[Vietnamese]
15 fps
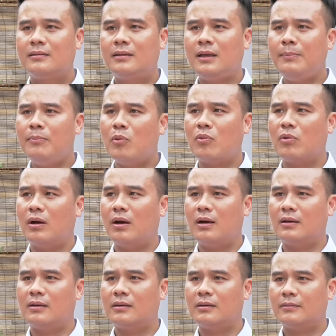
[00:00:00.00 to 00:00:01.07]
tiết mục
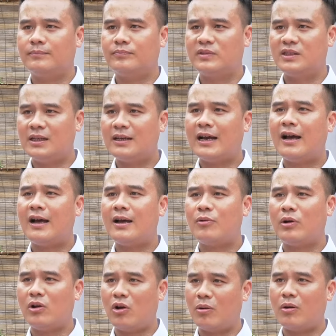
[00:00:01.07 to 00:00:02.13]
dân ca
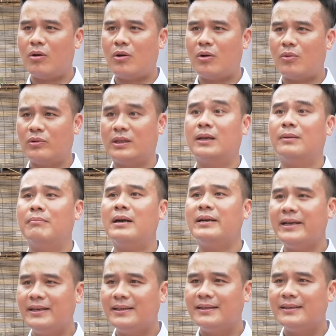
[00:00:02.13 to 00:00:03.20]
quan họ của tỉnh Bắc
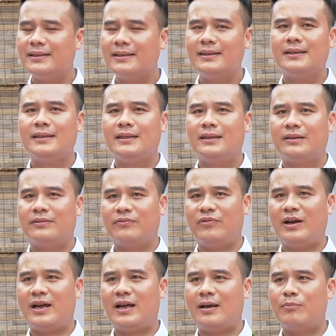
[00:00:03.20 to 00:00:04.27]
Ninh
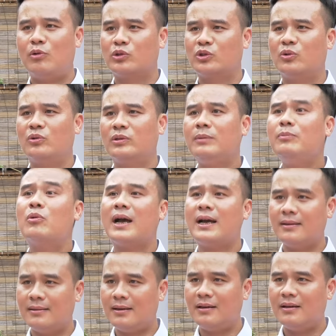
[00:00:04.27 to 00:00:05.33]
và một số tiết mục
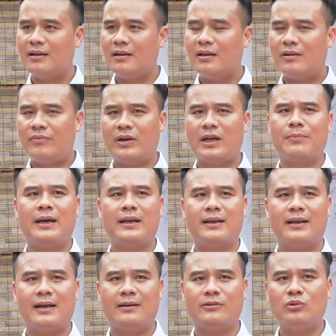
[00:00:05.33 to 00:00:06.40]
khác nữa. Và đặc biệt
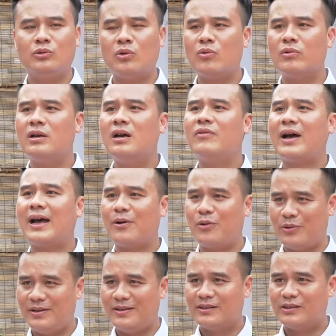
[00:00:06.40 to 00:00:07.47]
là chúng tôi cũng đưa vào
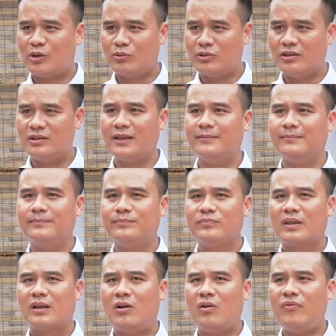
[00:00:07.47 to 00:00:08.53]
trong chương trình
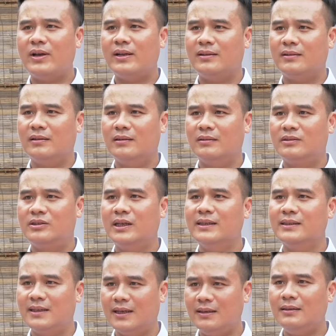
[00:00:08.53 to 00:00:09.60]
có phần
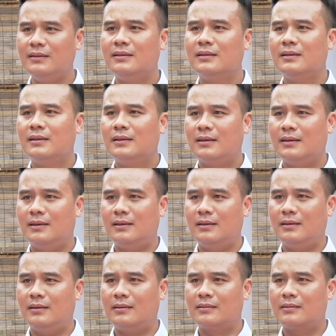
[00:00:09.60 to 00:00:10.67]
trình diễn
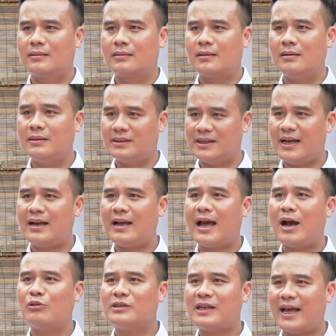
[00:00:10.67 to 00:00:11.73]
thời trang
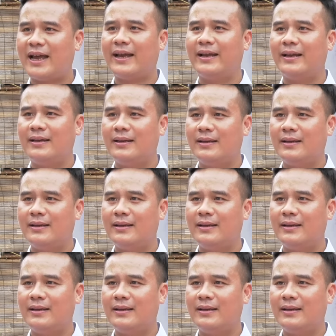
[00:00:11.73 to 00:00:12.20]
áo dài.